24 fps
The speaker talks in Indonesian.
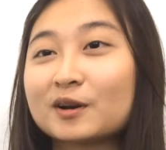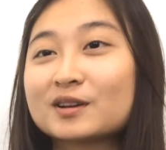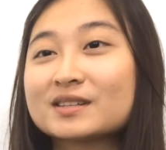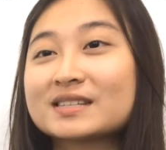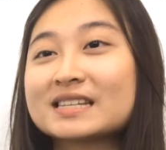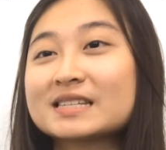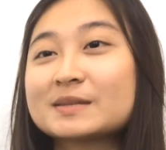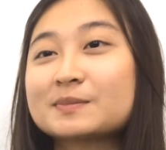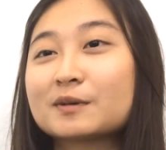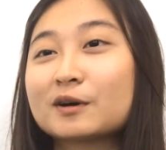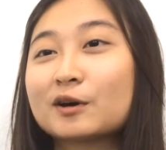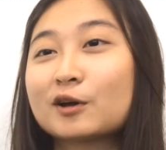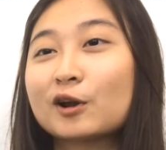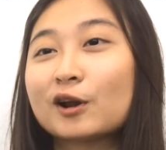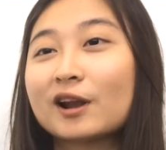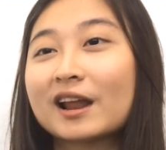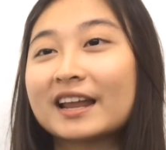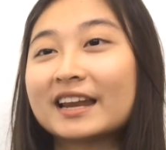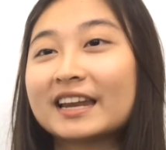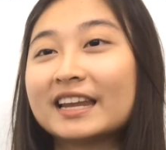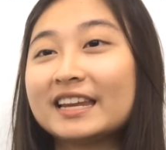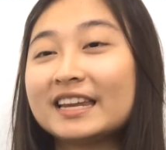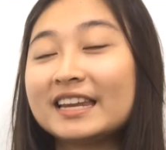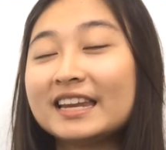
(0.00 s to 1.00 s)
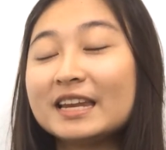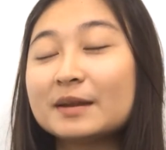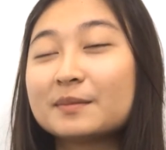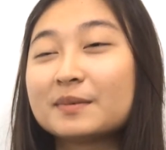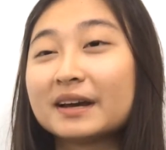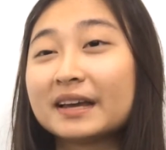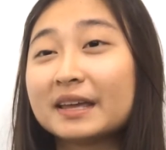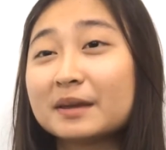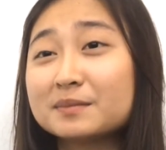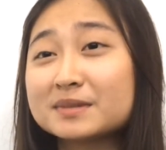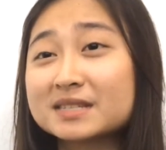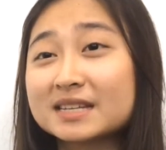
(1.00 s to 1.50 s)
proses pengelolaan ini
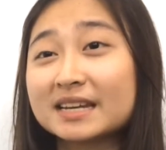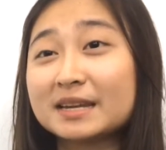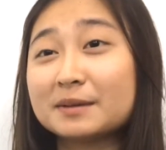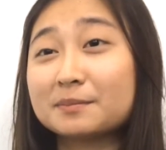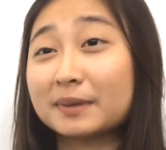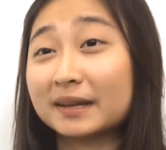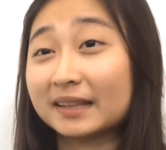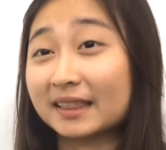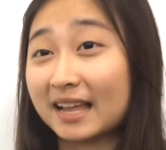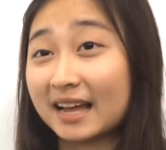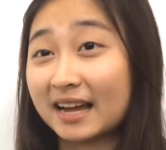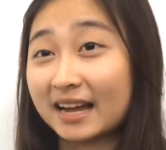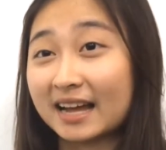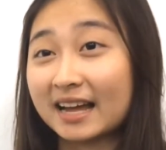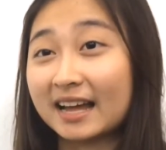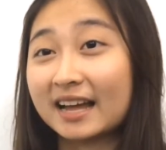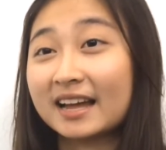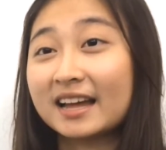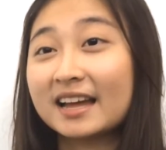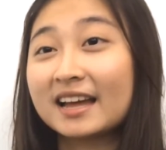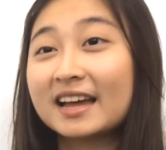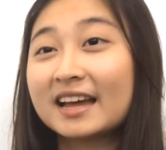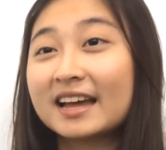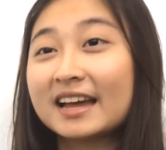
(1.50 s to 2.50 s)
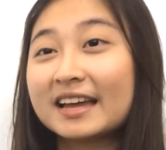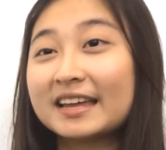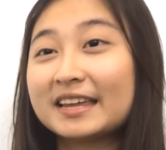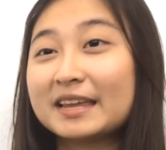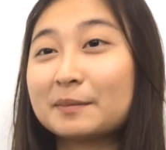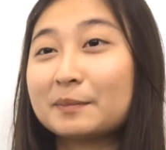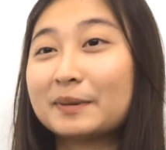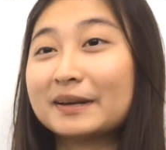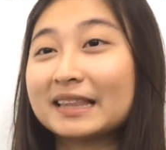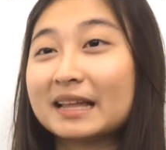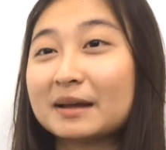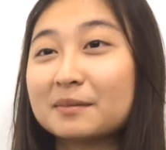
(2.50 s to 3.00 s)
dibagi menjadi empat langkah.
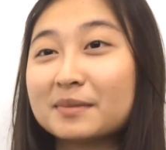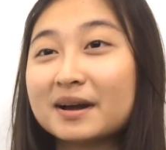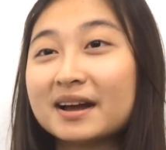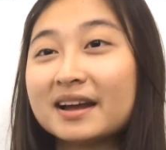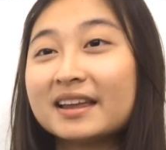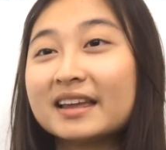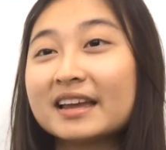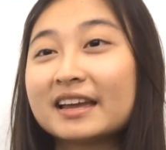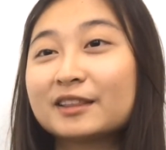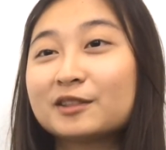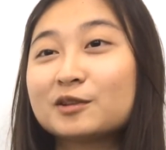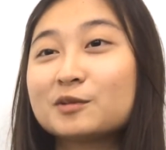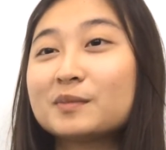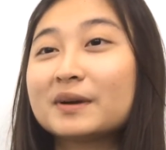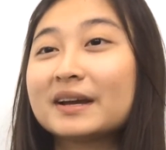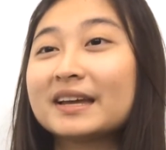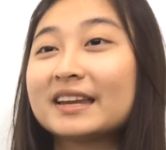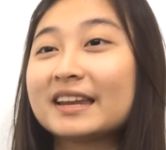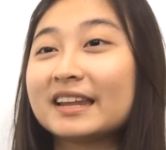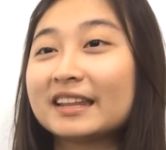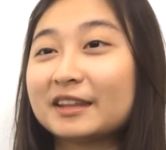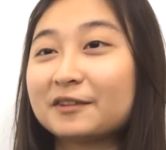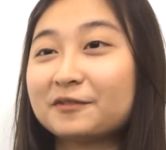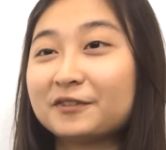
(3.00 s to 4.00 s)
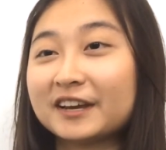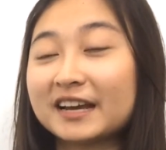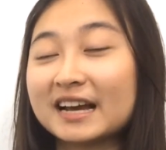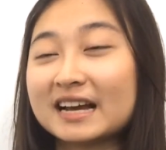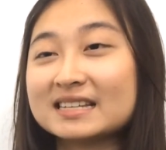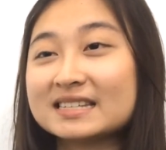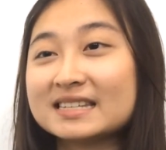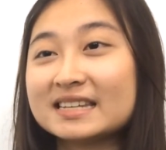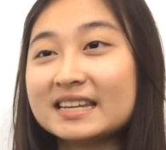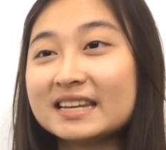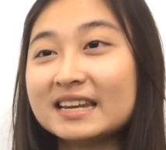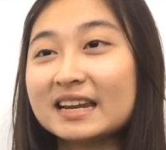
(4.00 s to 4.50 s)
Yang pertama yaitu
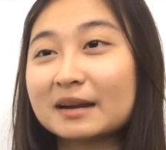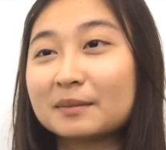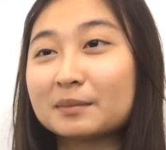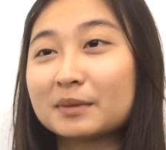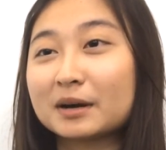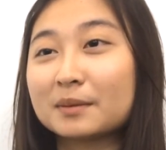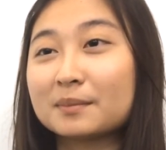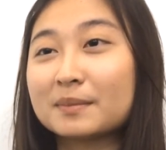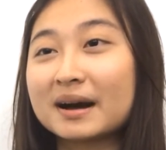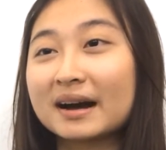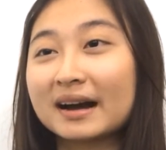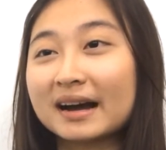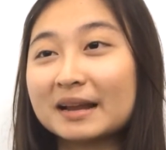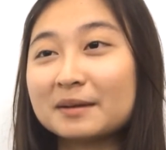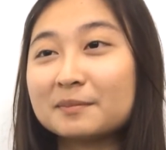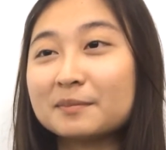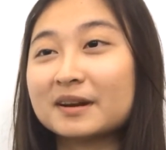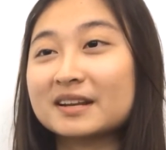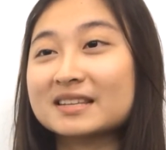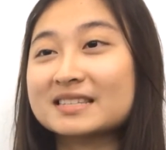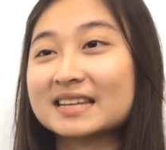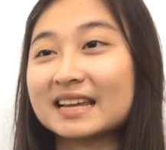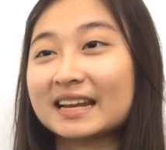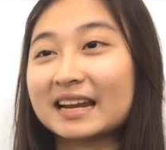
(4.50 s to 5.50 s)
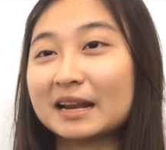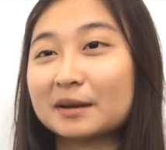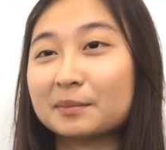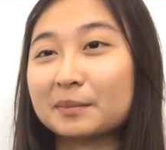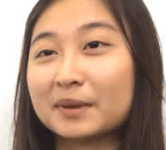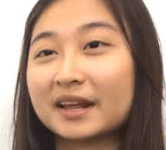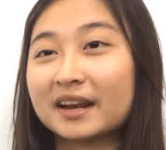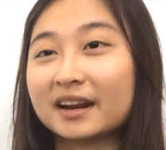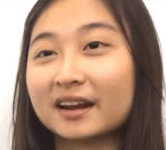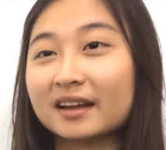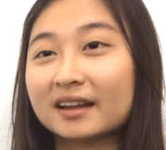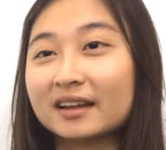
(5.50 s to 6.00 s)
mengidentifikasi dan mengembangkan perencanaan
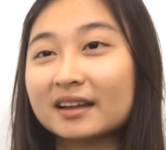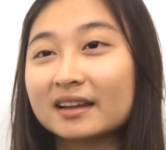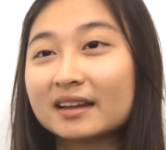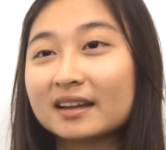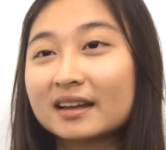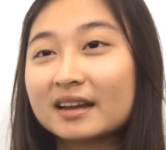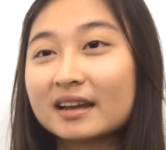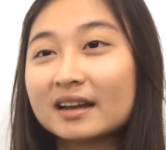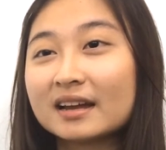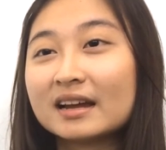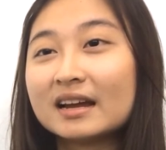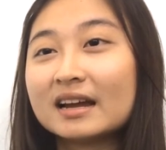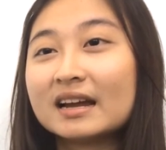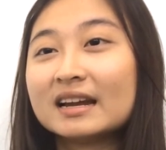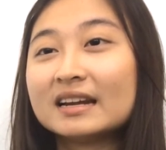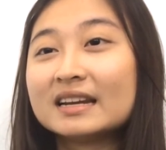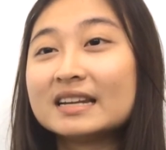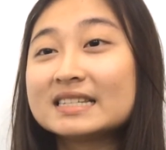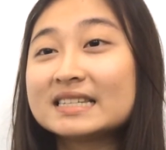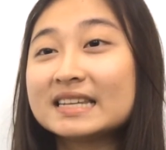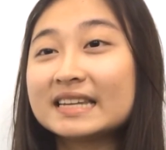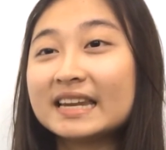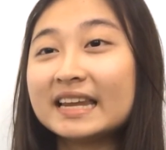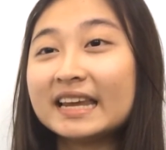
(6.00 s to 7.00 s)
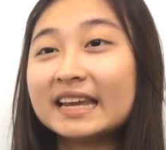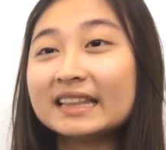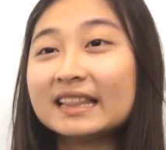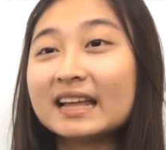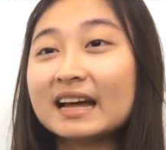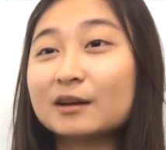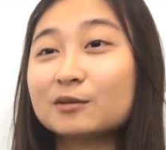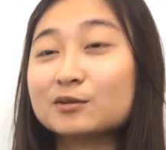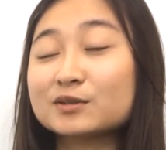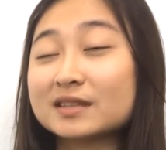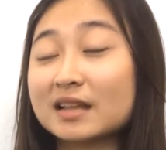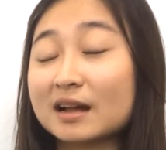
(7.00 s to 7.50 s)
merek. Di sini
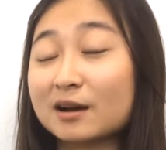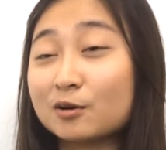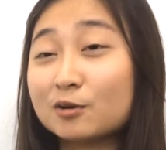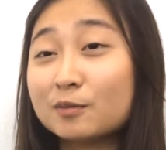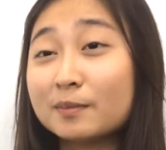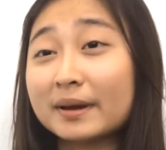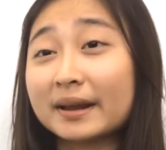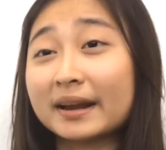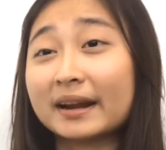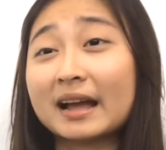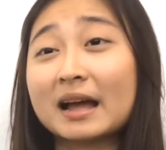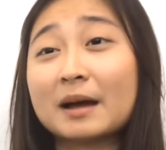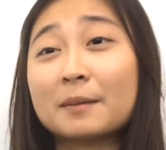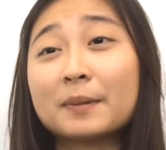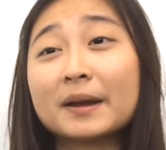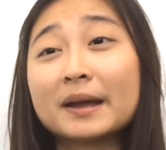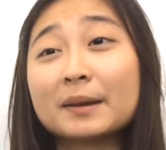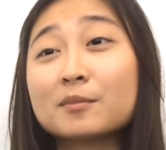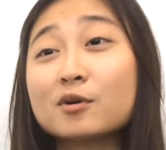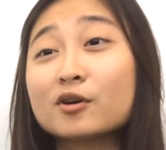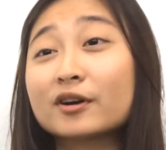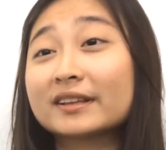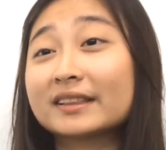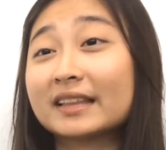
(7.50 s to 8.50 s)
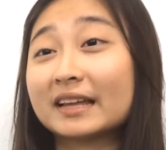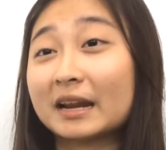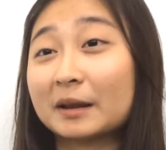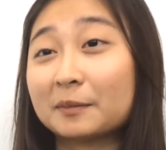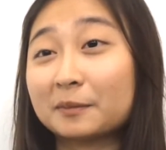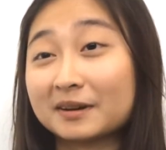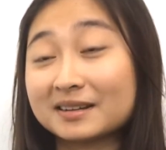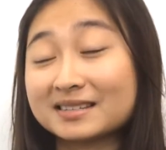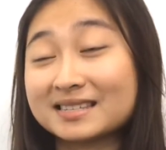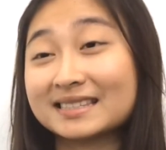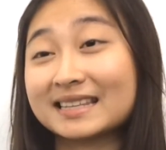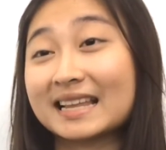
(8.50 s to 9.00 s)
kita harus tahu merek apa yang mau kita
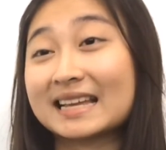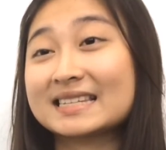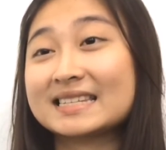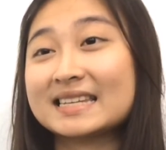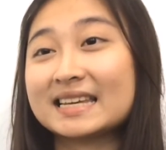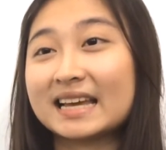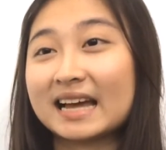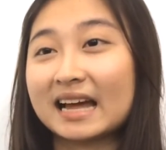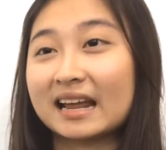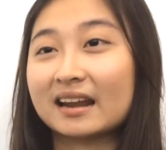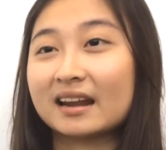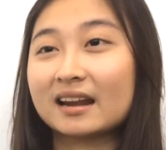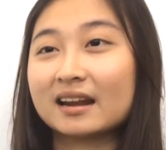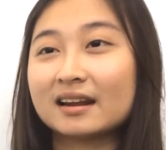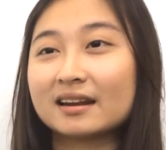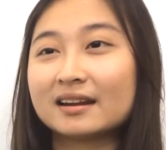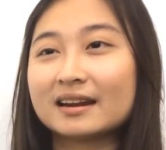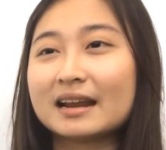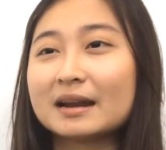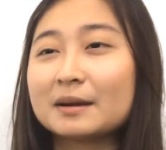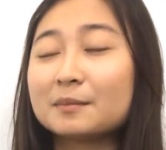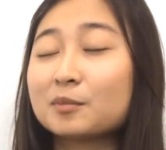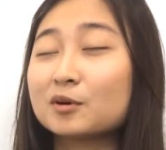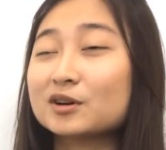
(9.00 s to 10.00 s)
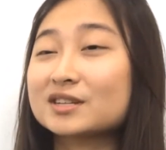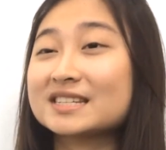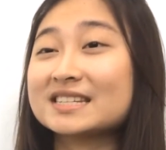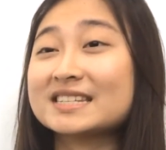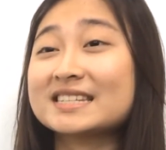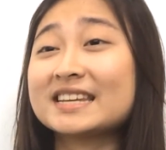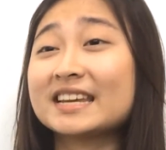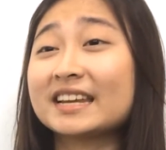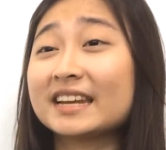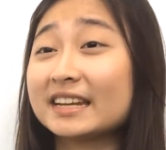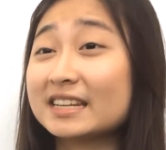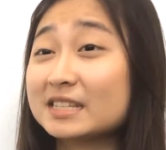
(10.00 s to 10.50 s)
representasikan dan
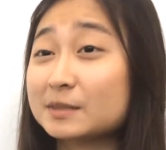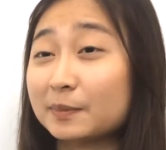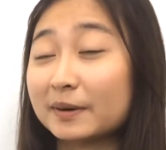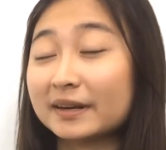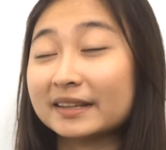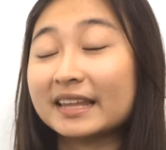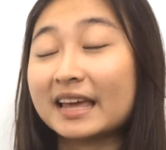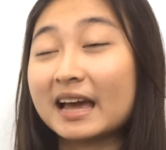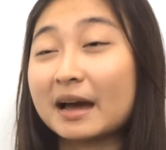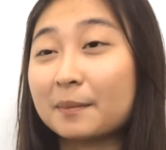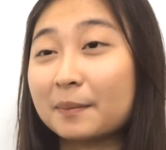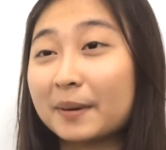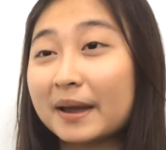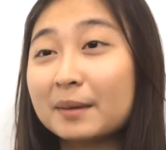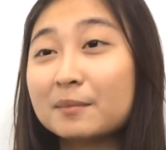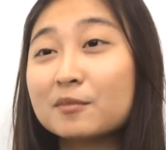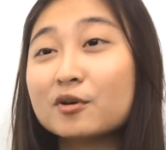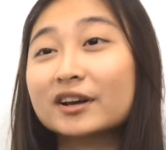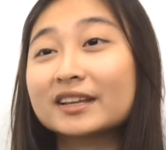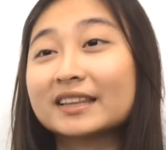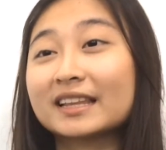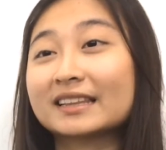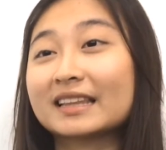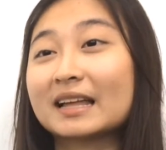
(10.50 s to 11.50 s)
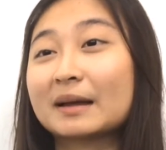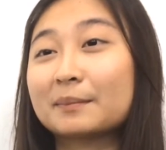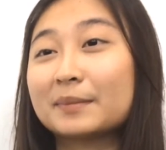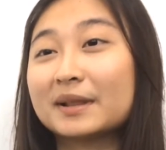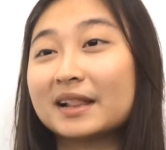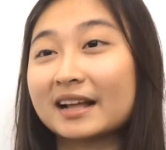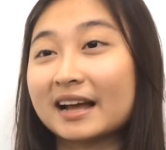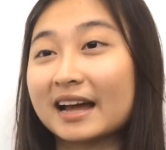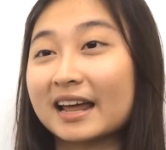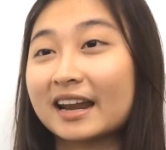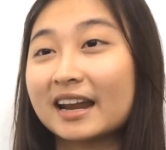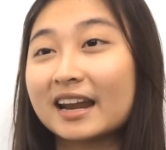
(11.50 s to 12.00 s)
positioning seperti apa yang mau kita
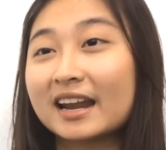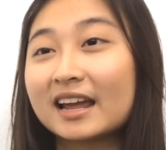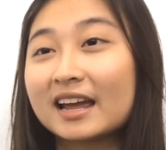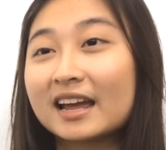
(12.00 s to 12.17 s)
tampilkan.